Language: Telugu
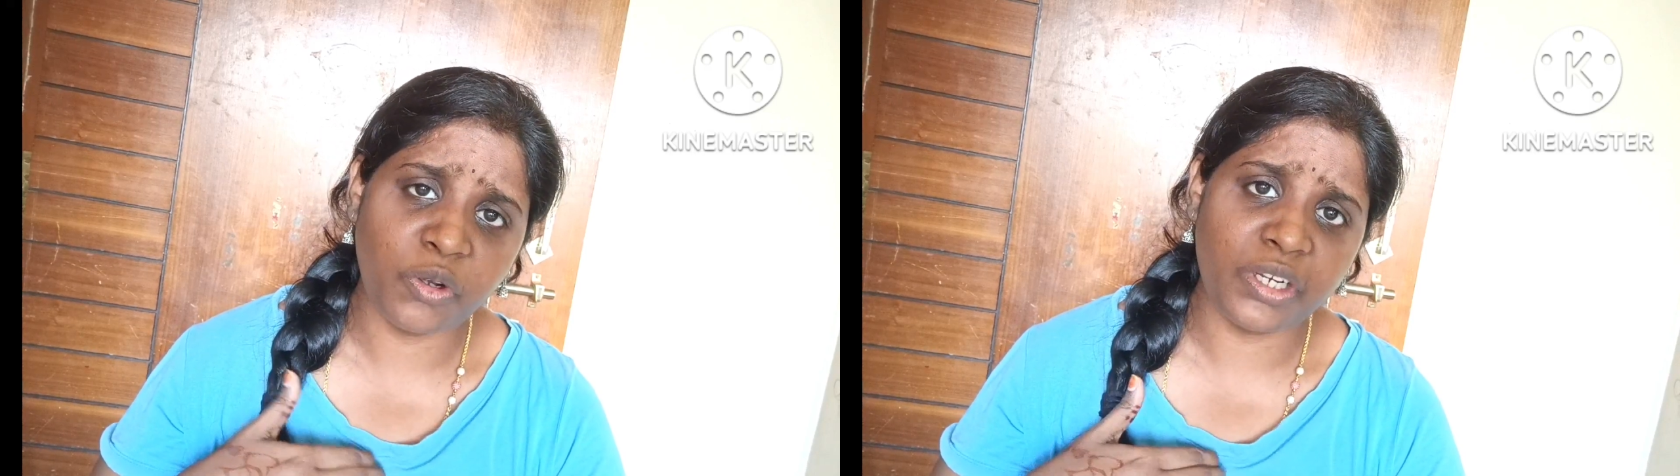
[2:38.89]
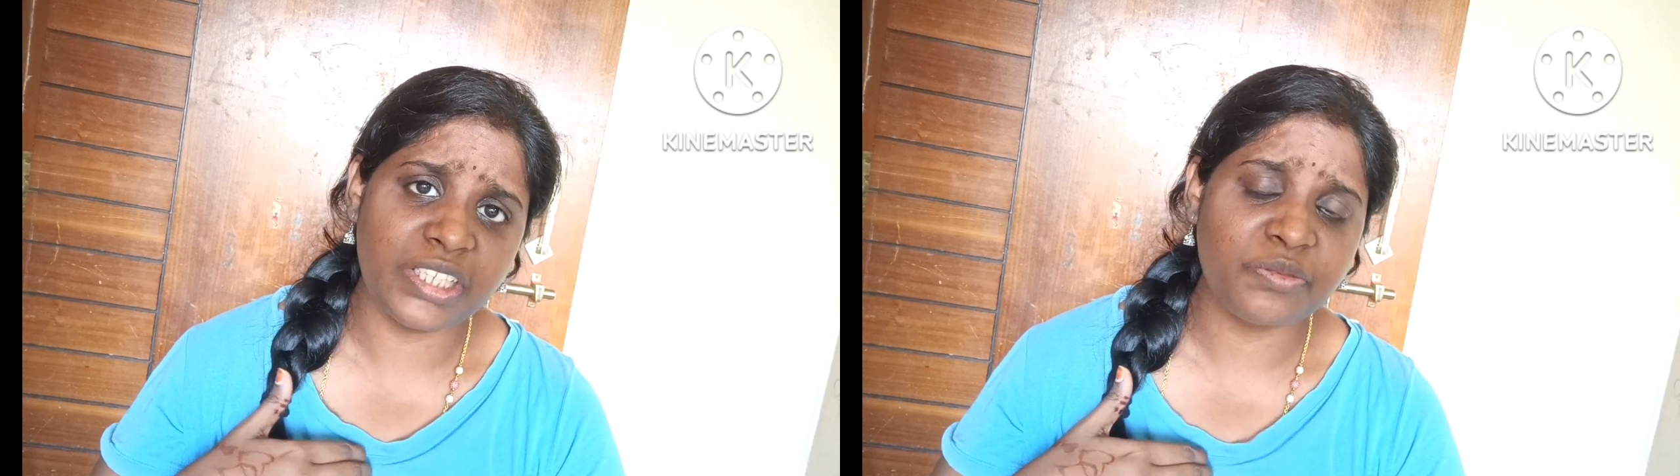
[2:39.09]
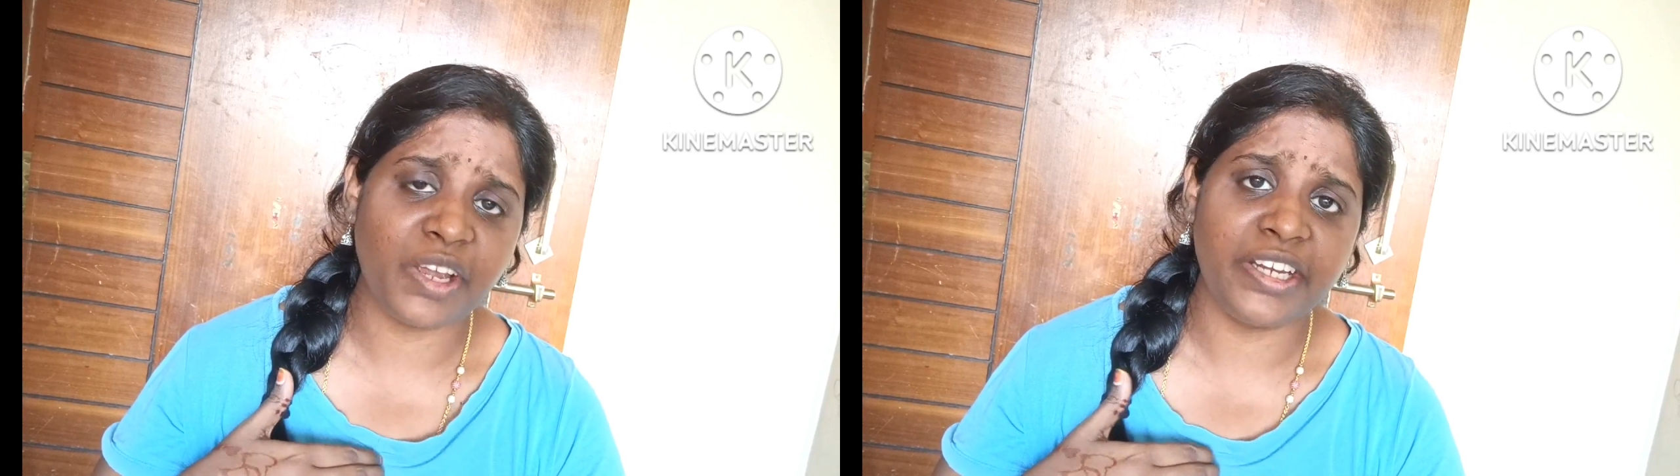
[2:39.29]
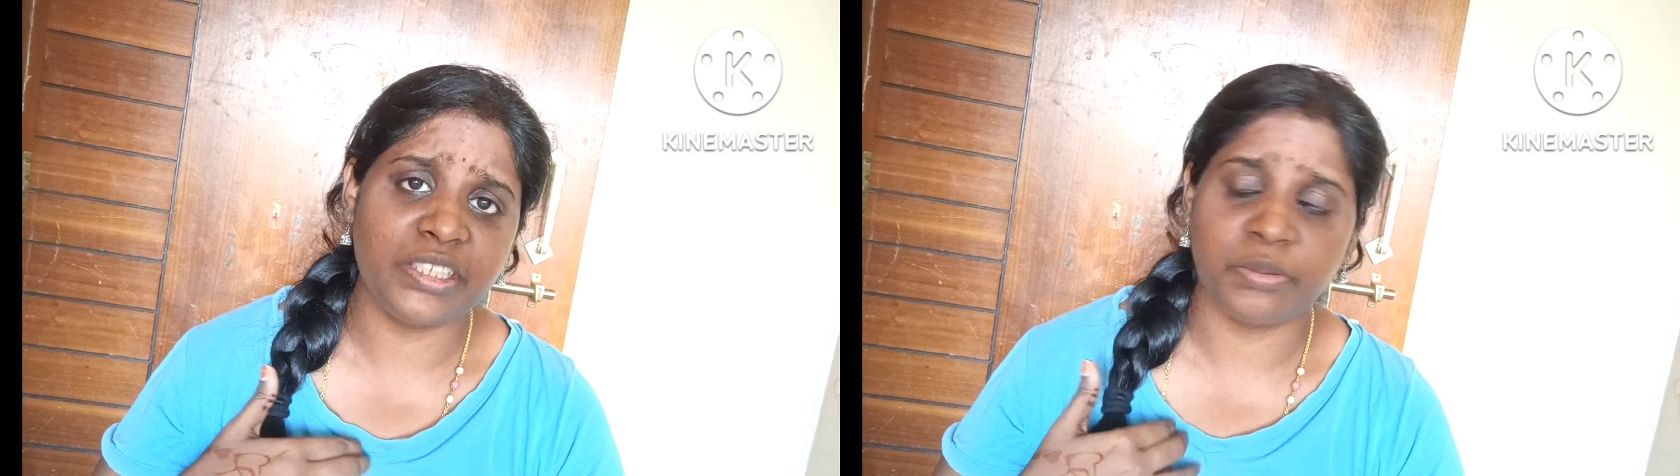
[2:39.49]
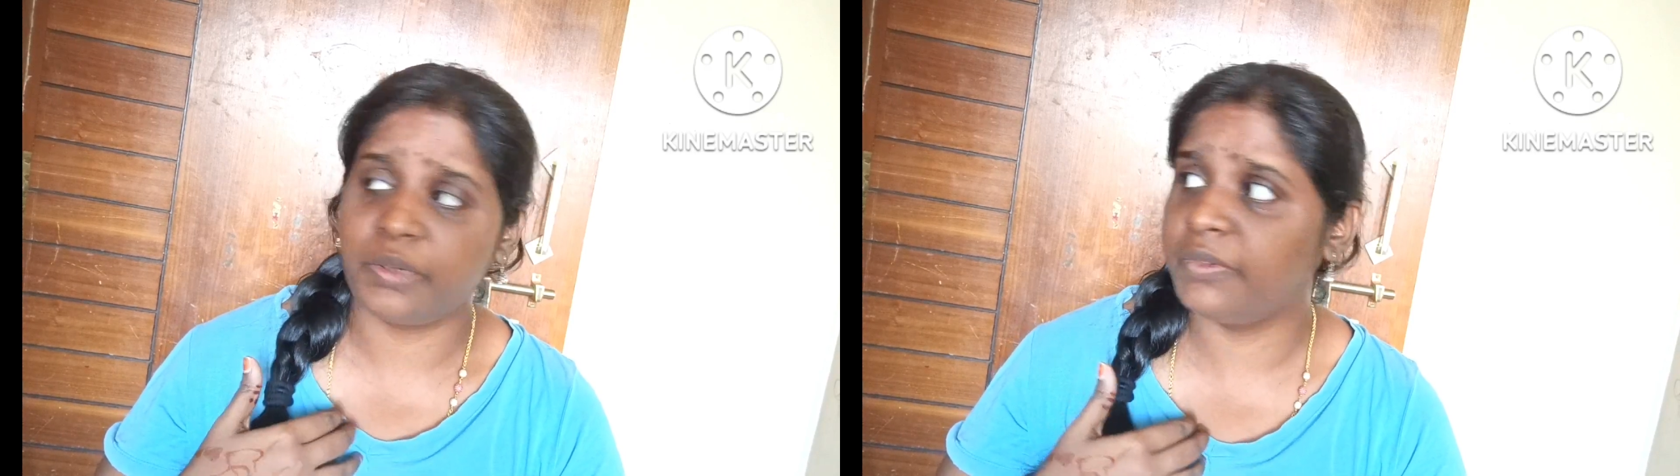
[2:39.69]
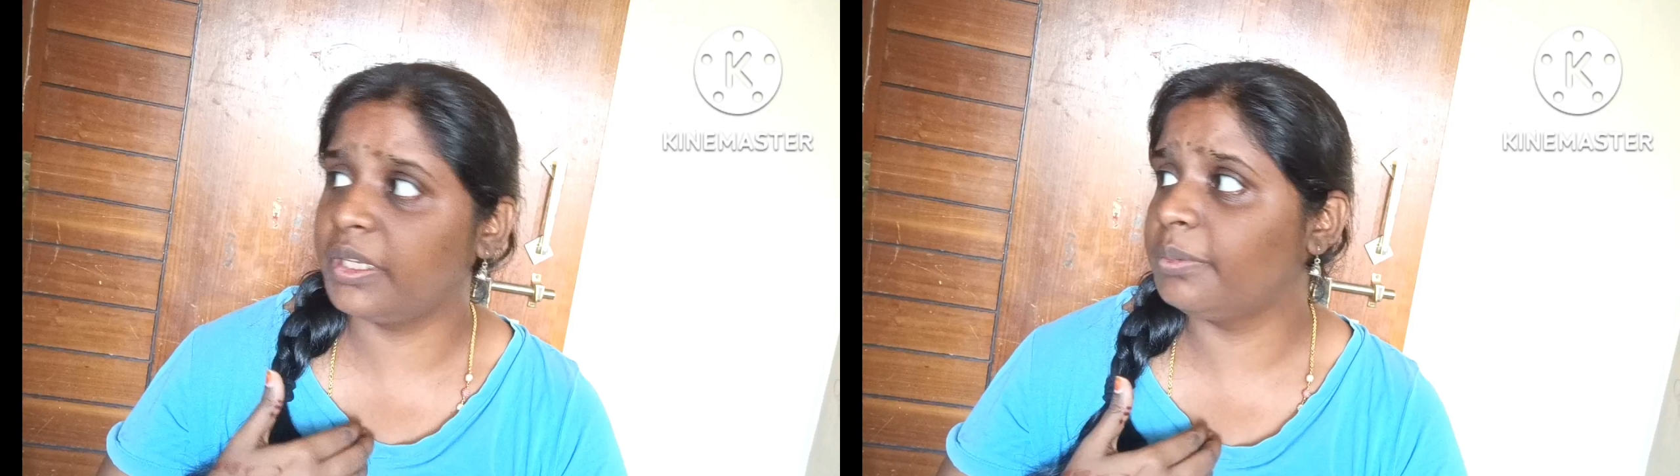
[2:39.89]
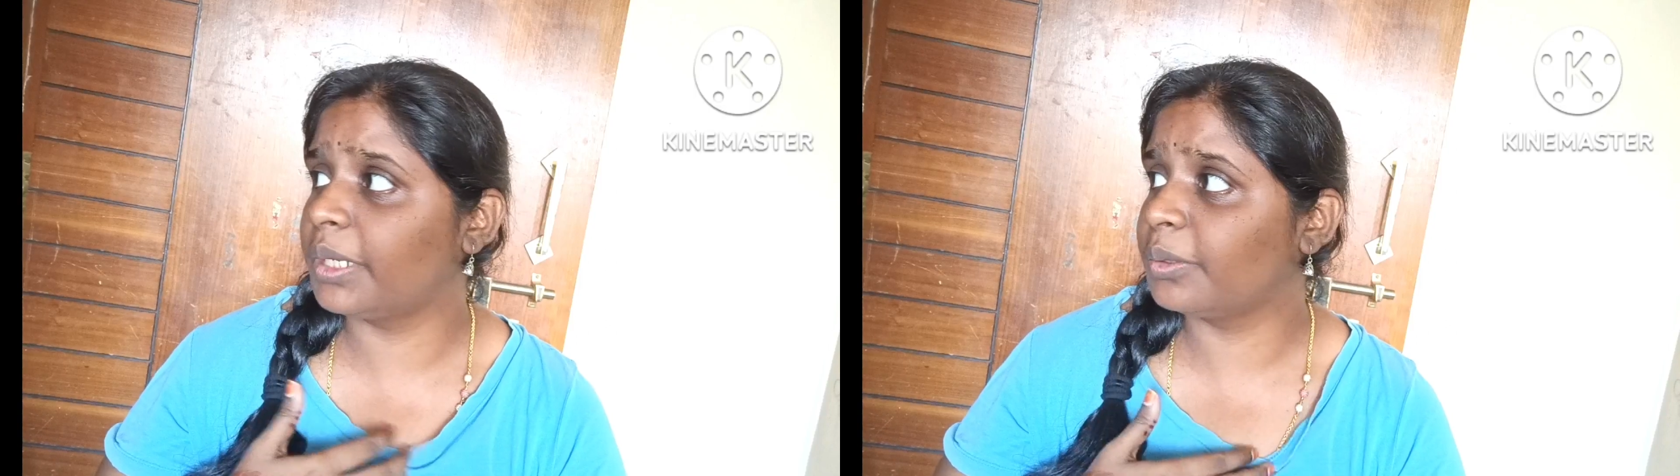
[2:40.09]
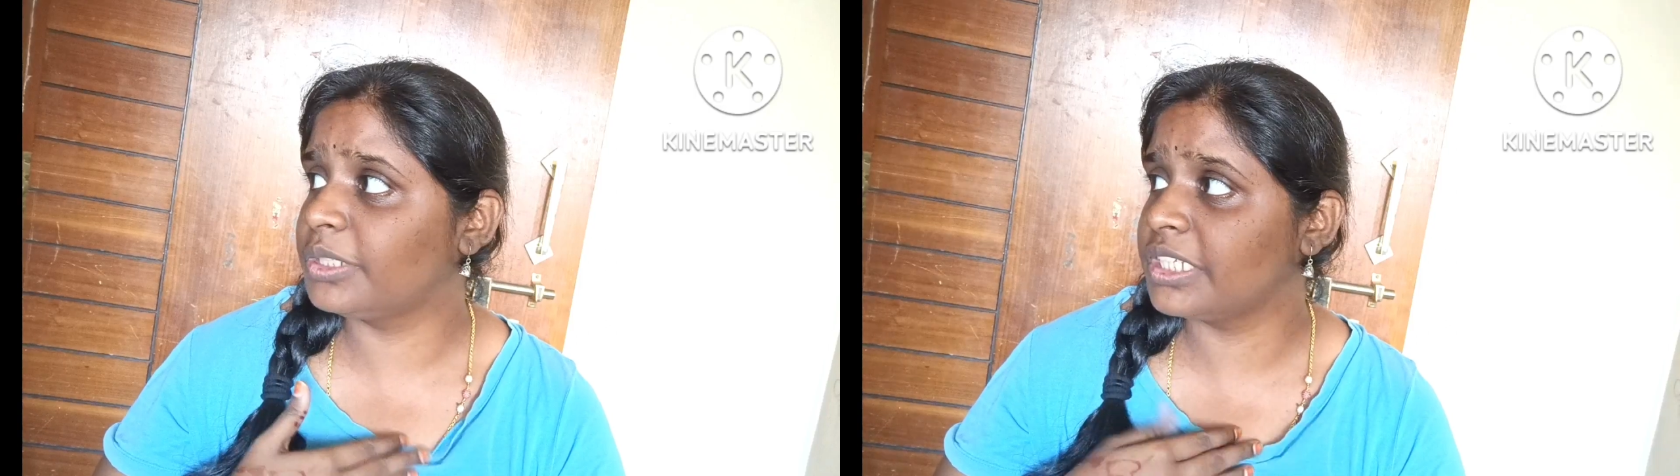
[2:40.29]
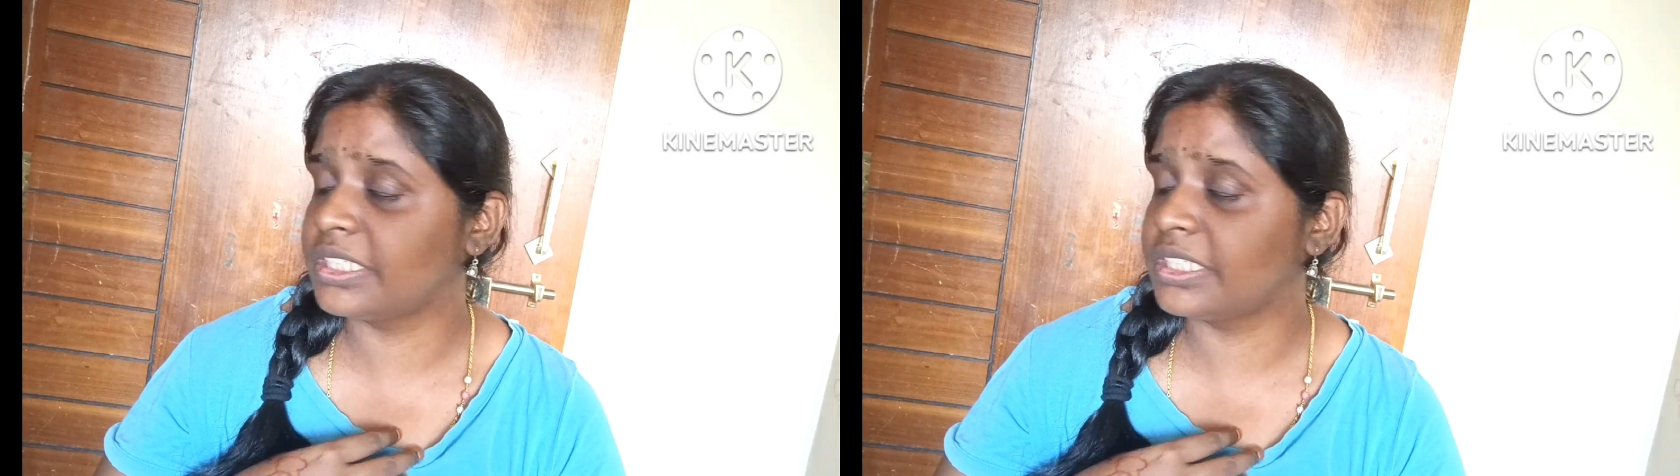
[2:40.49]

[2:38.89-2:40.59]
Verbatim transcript: ఫోర్ డేస్ ఫైవ్ డేస్ వన్ వీక్ వరకు